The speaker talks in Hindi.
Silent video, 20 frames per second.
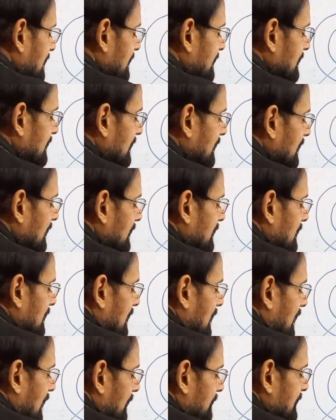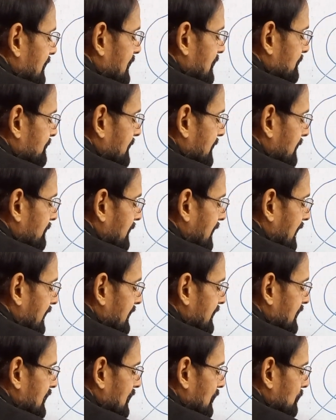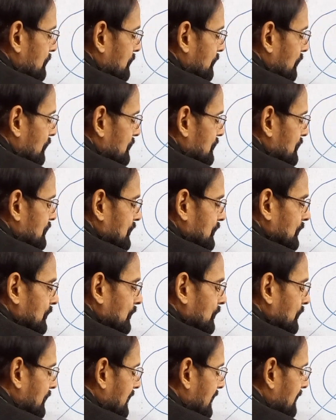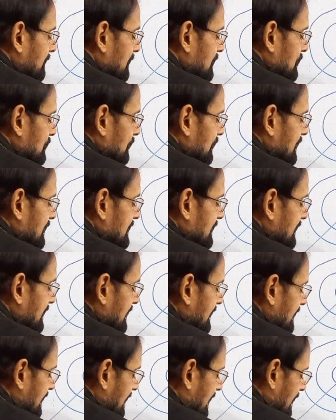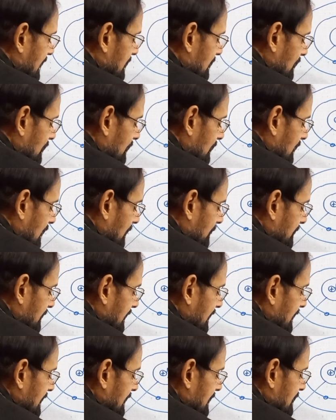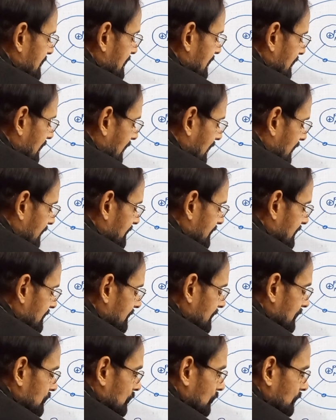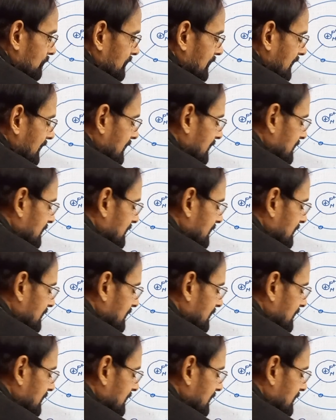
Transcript: क्या निकला अब इस पर मैग्नेटिक फोर्स जीरो हो गया बच्चों इसलिए इलेक्ट्रॉन अपने निश्चित ऑर्बिट में घूमता